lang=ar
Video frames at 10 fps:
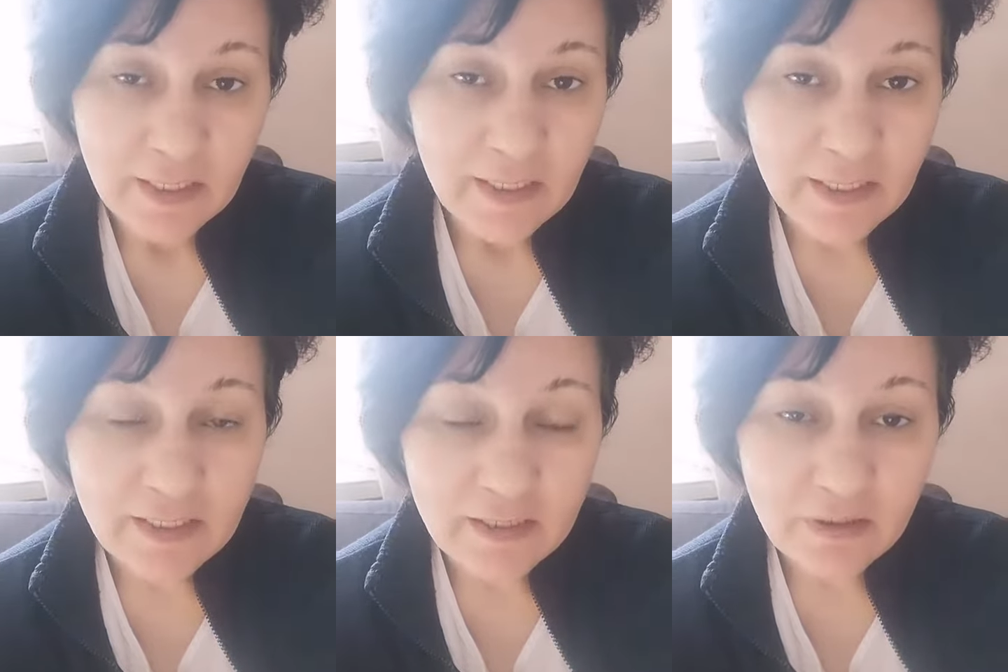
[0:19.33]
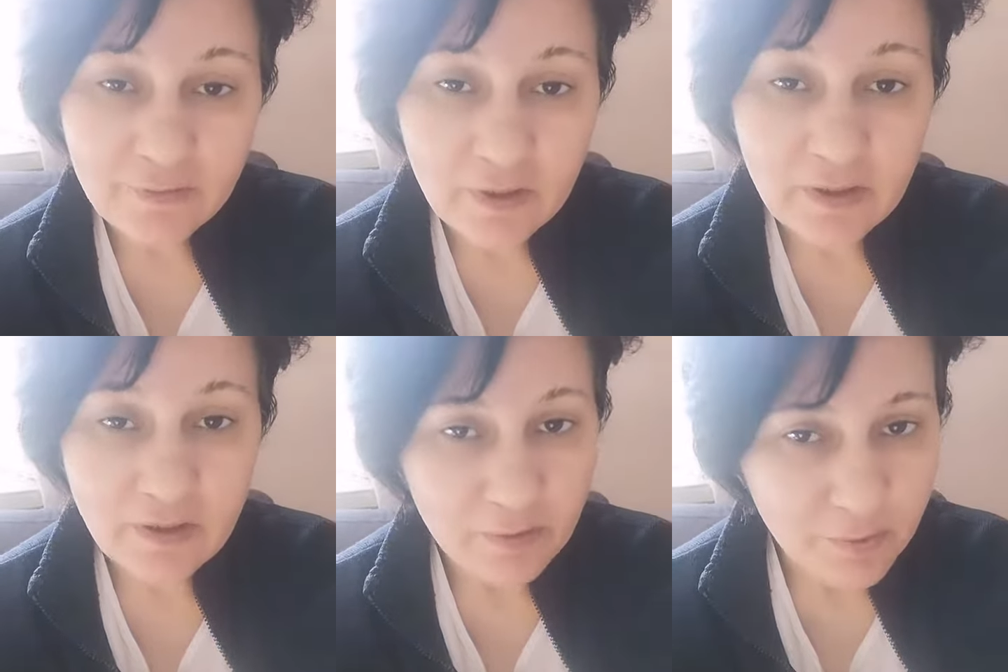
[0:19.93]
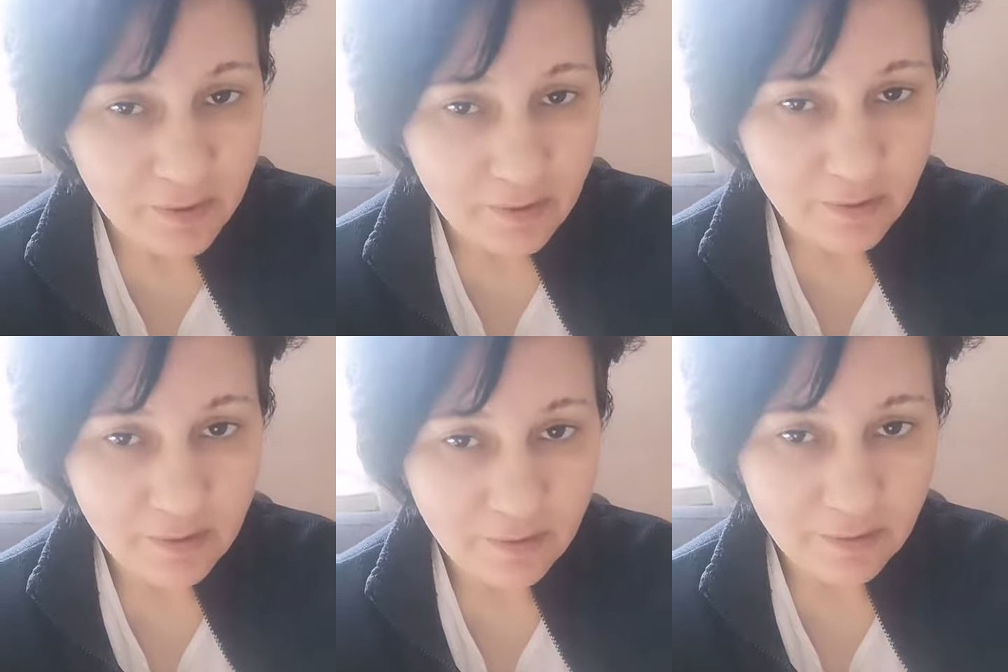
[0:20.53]
لكن الفرق
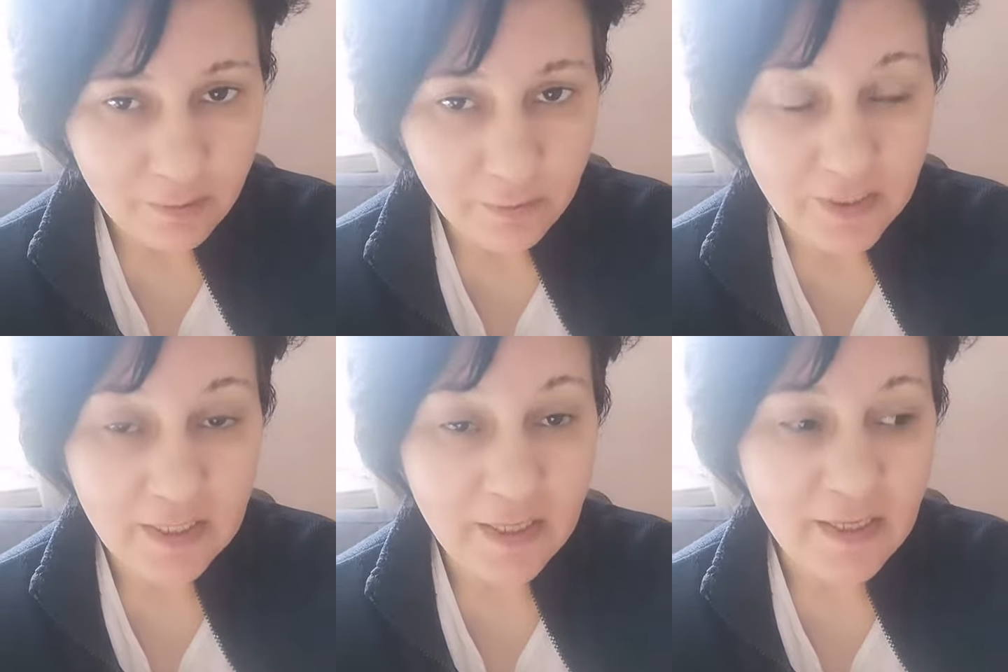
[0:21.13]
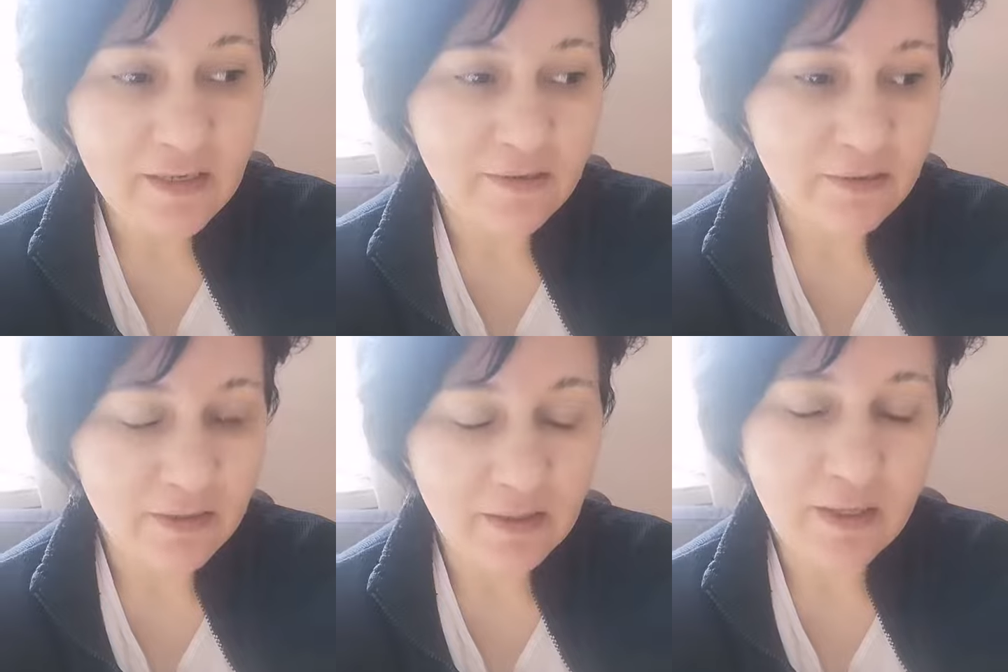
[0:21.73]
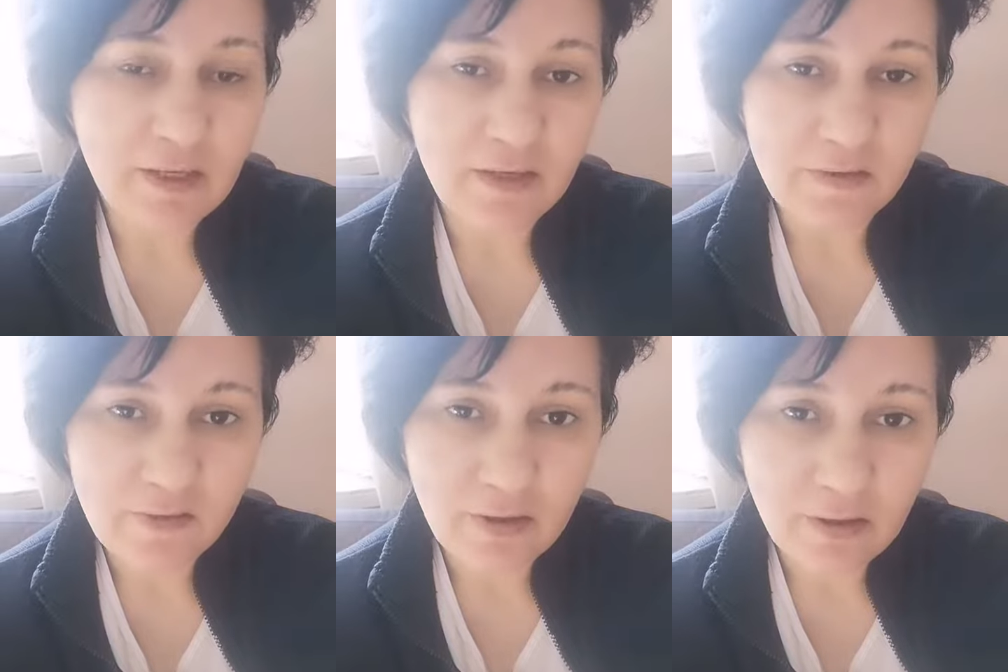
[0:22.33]
كبير من كارثة غلاء
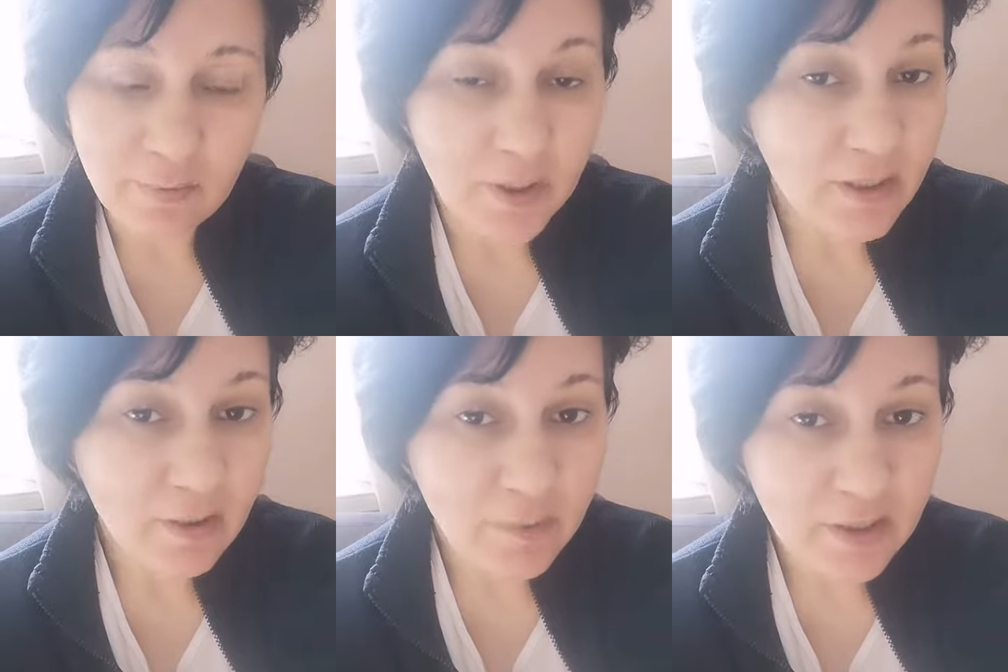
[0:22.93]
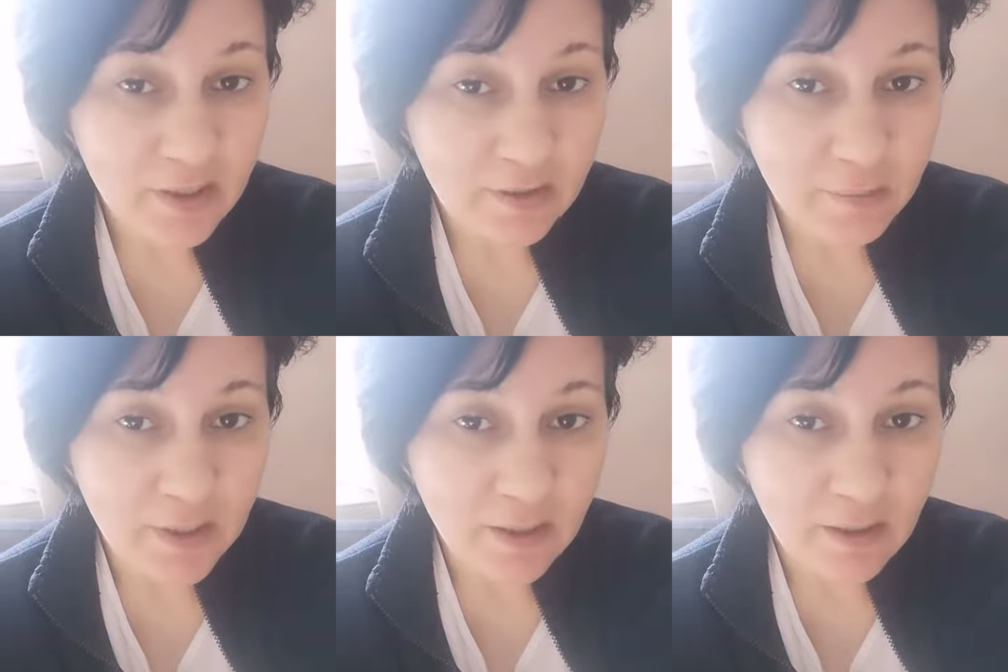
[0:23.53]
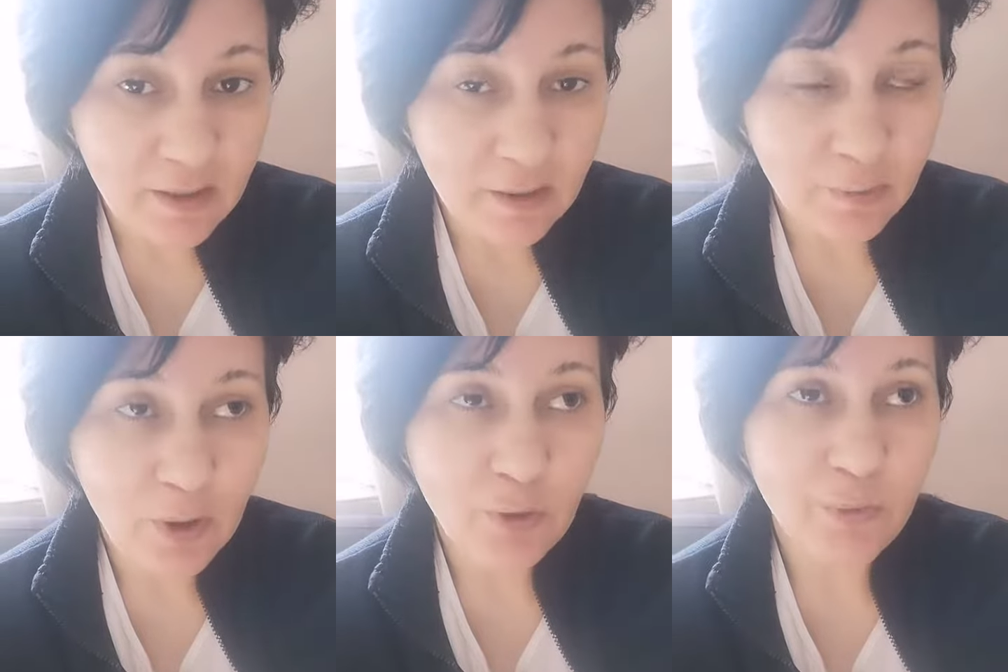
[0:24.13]
الأسعار بأي مكان
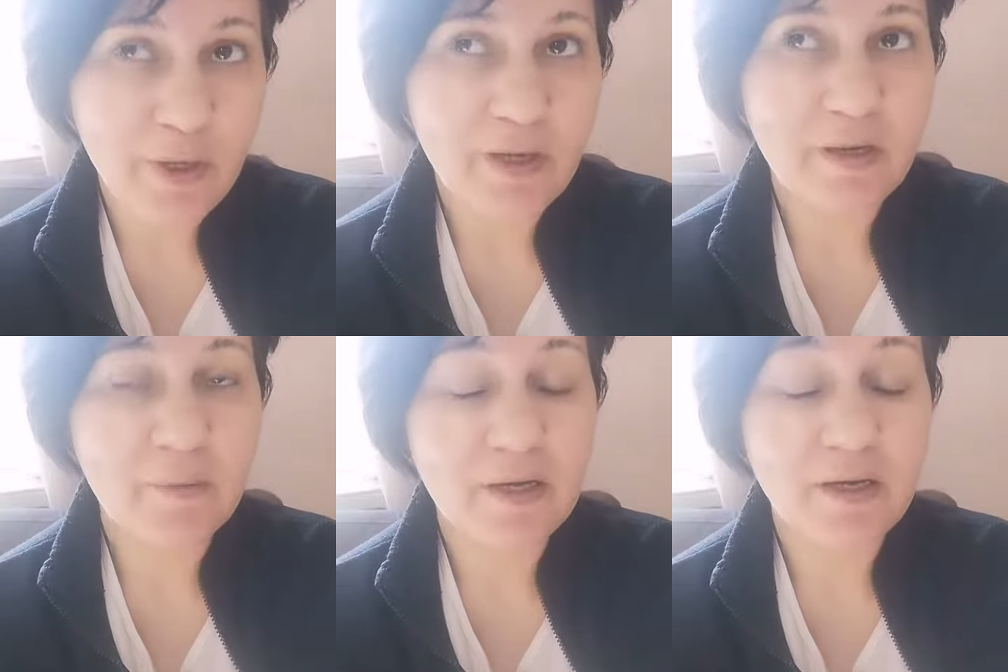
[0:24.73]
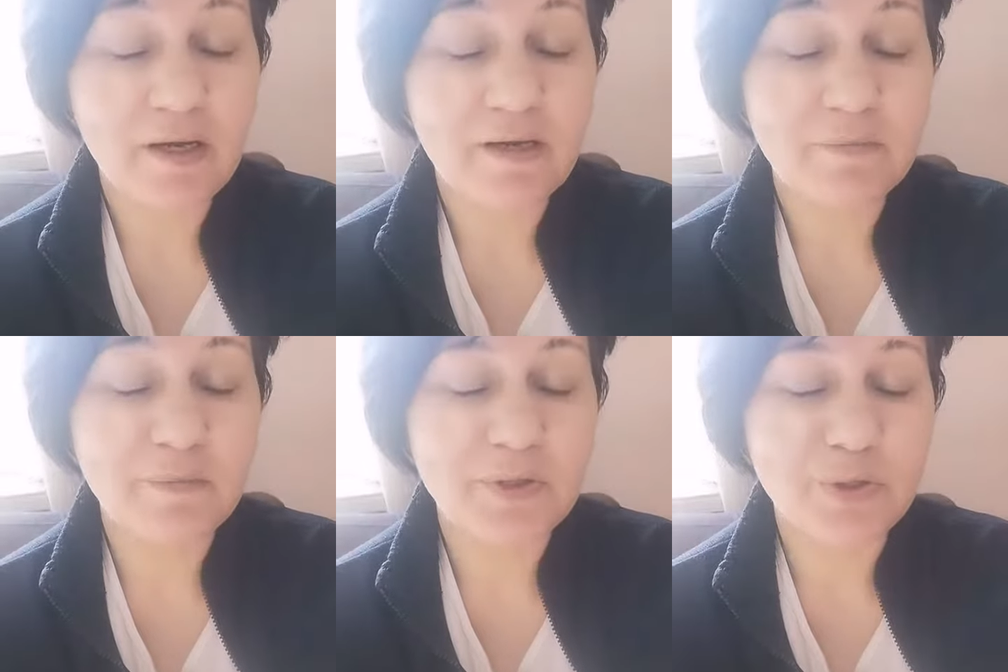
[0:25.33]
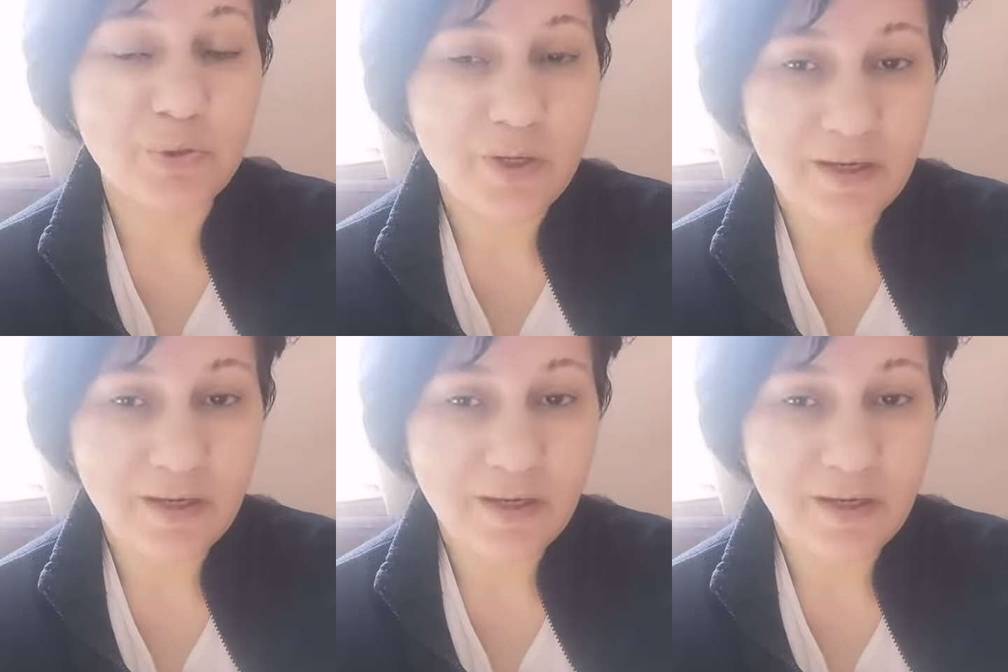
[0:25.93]
بالعالم أو بأي مكان بالدول